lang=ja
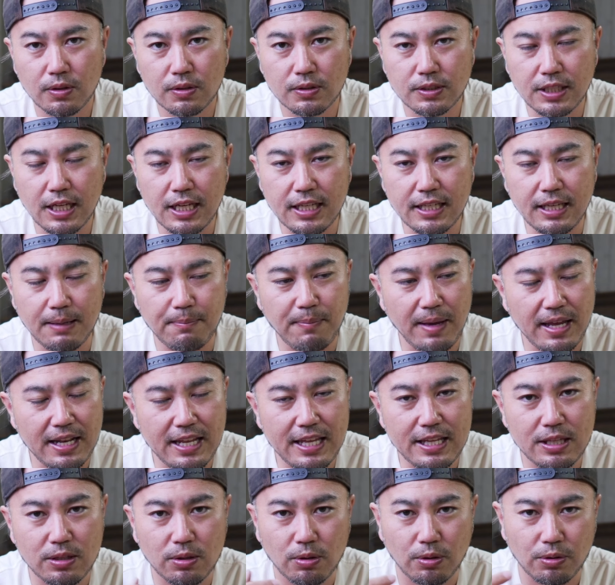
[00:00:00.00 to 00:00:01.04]
さっき
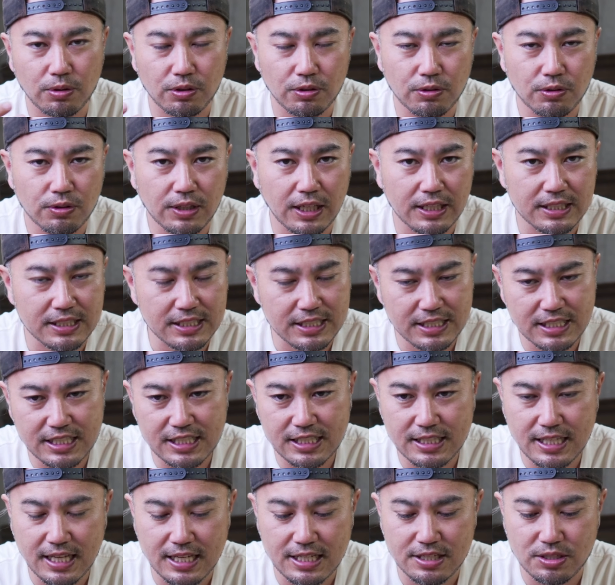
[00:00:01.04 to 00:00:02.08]
メリットで言った二
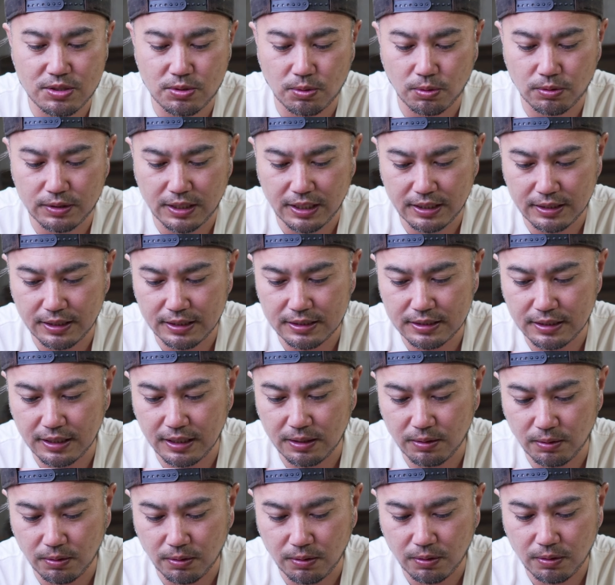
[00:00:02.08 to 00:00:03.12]
次燃焼なんですけ
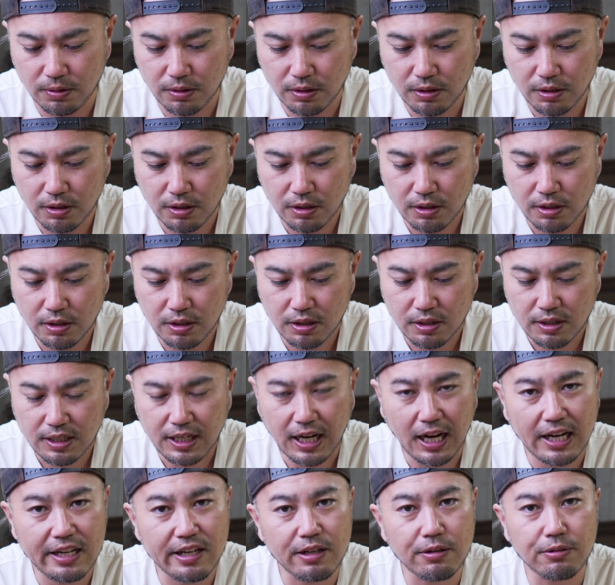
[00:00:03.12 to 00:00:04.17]
ど
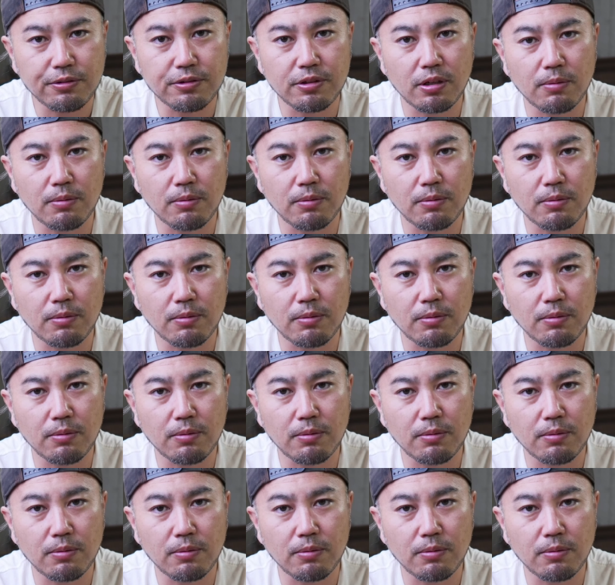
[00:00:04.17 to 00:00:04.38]
火力